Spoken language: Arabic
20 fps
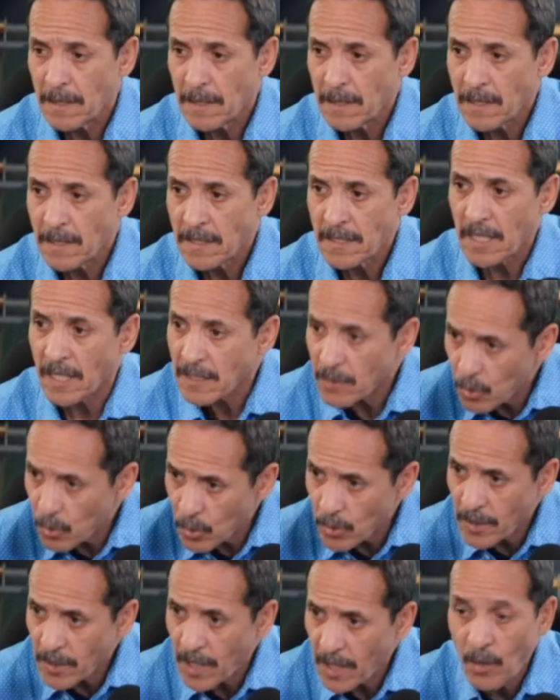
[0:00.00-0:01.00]

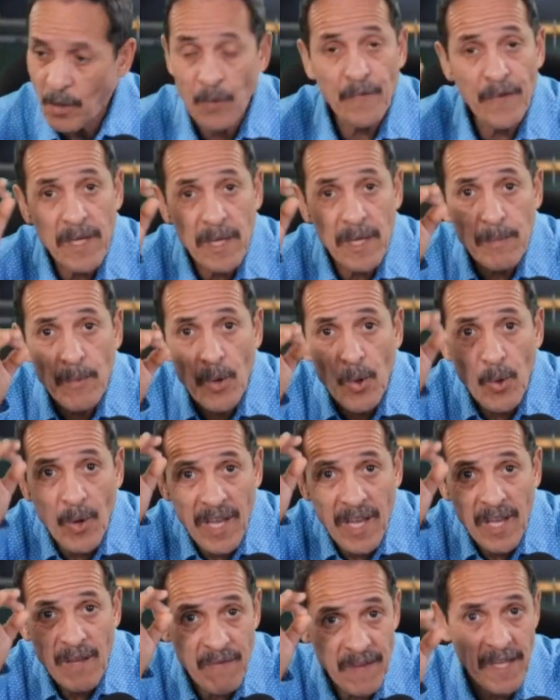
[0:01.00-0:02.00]
ستوضع في
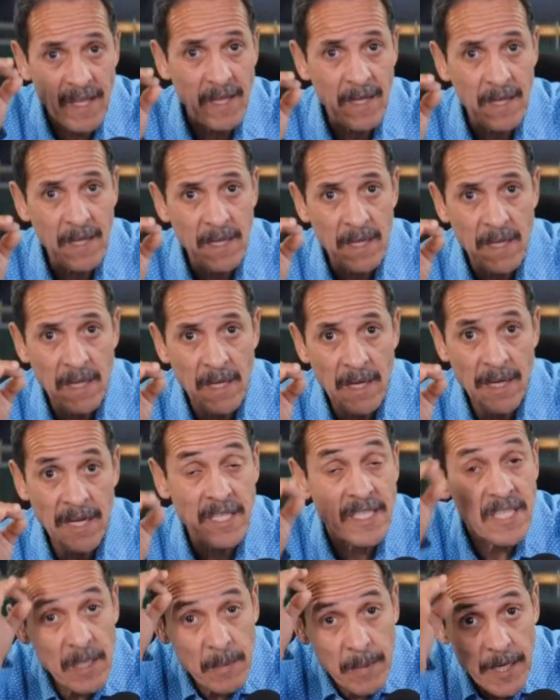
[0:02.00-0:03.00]
موقف
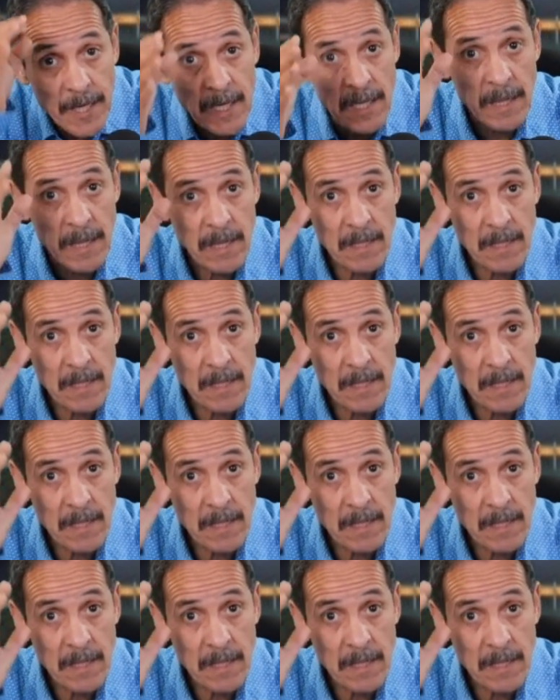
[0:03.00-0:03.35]
اختبار